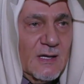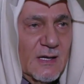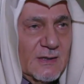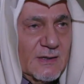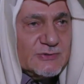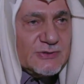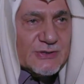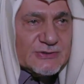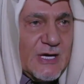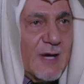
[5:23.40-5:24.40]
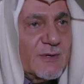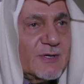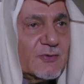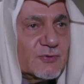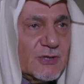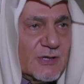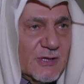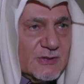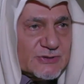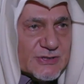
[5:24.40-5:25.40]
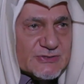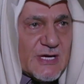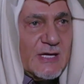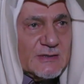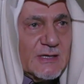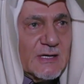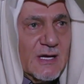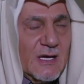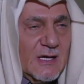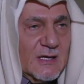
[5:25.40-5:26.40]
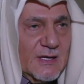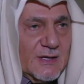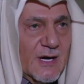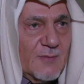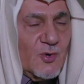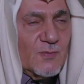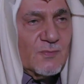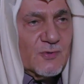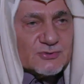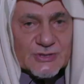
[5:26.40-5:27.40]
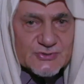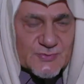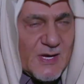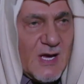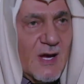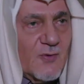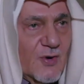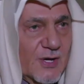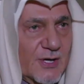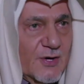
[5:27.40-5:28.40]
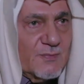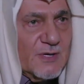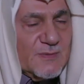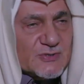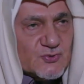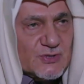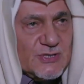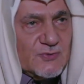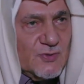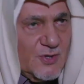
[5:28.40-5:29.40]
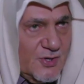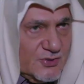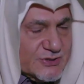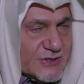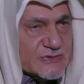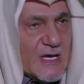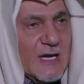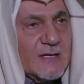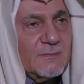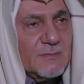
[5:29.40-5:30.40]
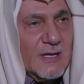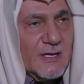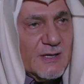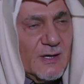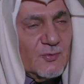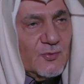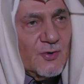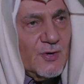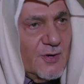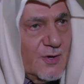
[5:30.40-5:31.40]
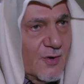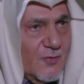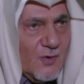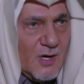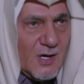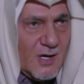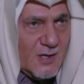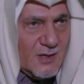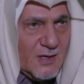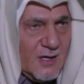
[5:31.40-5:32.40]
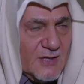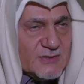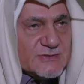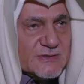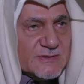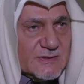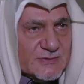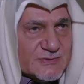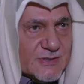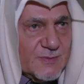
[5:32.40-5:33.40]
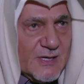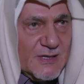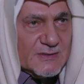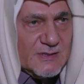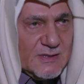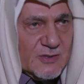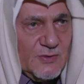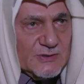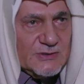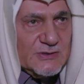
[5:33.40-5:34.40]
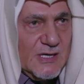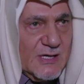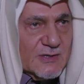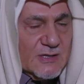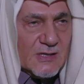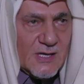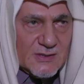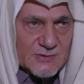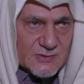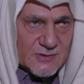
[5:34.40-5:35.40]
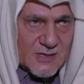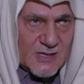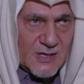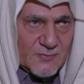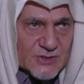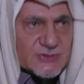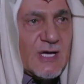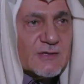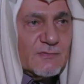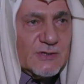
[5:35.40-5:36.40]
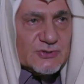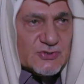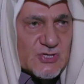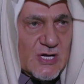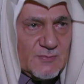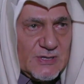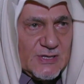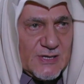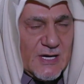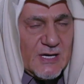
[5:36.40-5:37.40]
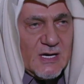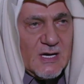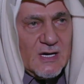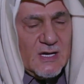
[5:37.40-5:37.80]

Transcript: يعني شيخ جابر وشيخ سعد الله يرحمهم وشيخ صباح وغيرهم من المسؤولين شيخ سالم الله يرحمه والاجهزه الاستخبارات الكويتيه ايضا كان كان لهم نشاط في الاتصال بالعراق